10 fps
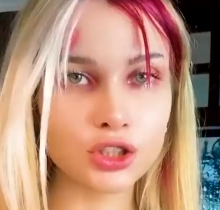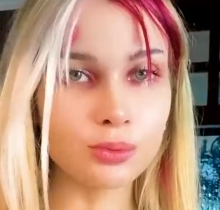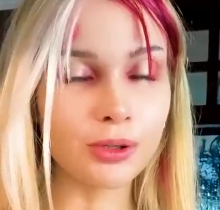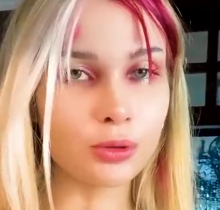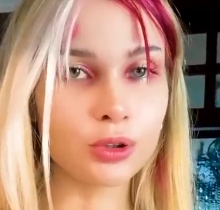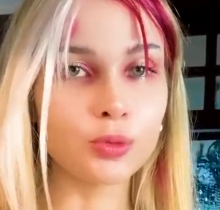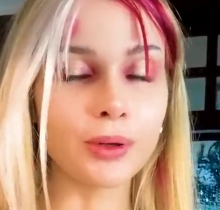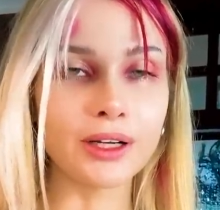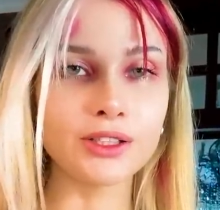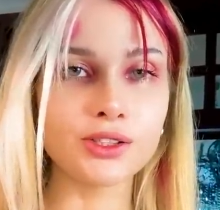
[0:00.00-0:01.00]
Ждем пару минут,
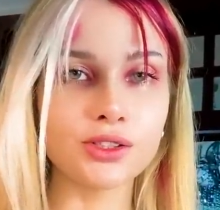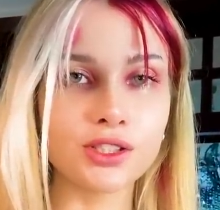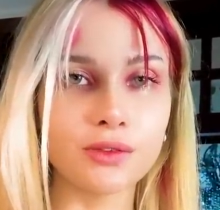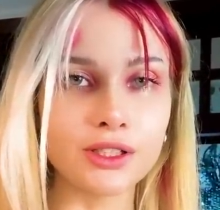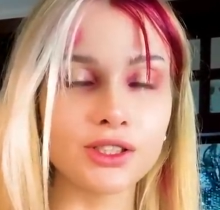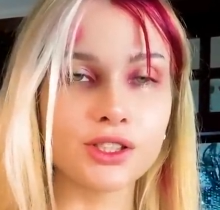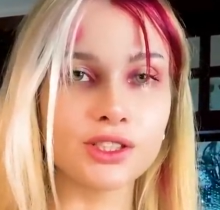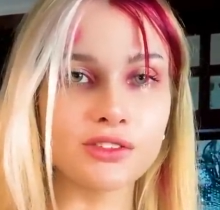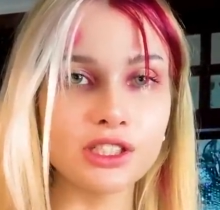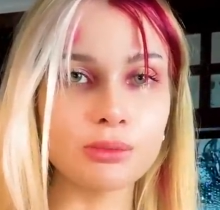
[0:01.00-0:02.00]
пока яйцо схватится
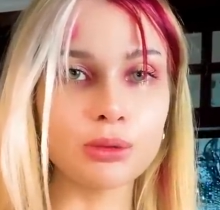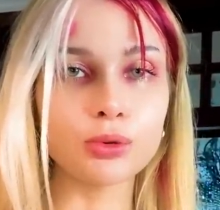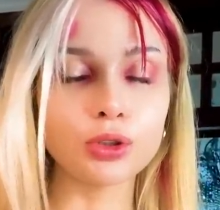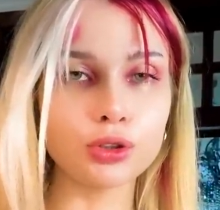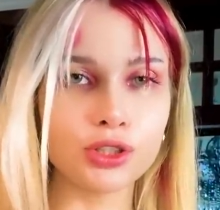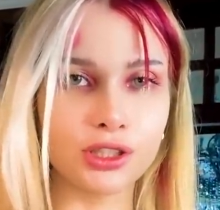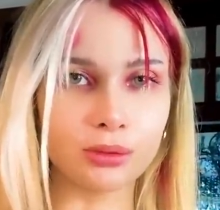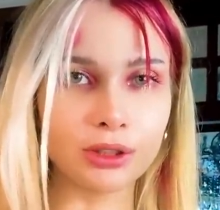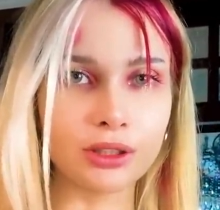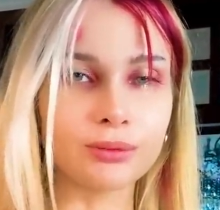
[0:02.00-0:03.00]
совсем немного, то есть не
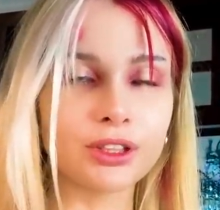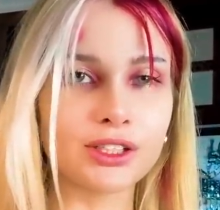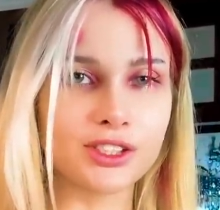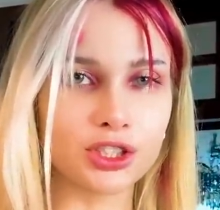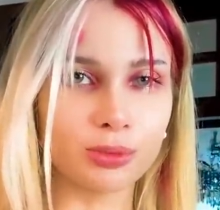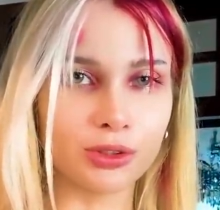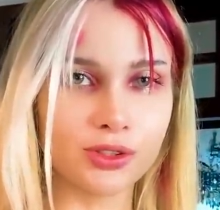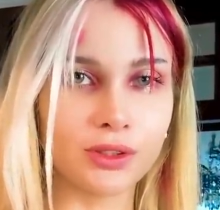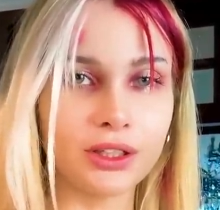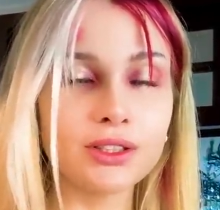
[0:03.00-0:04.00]
надо до конца, чтобы оно
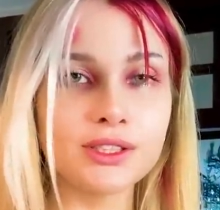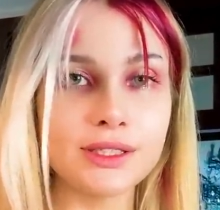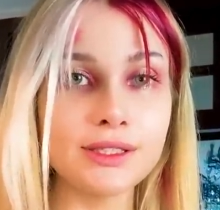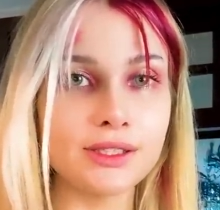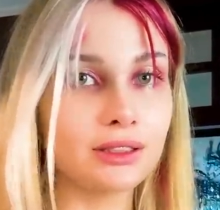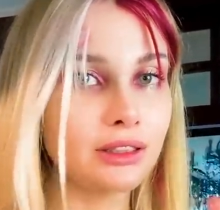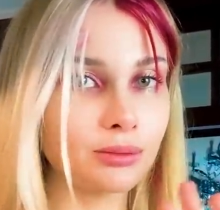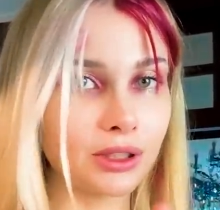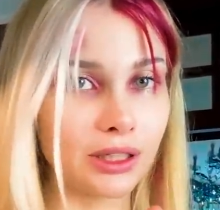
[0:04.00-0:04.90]
сварилось. И делаем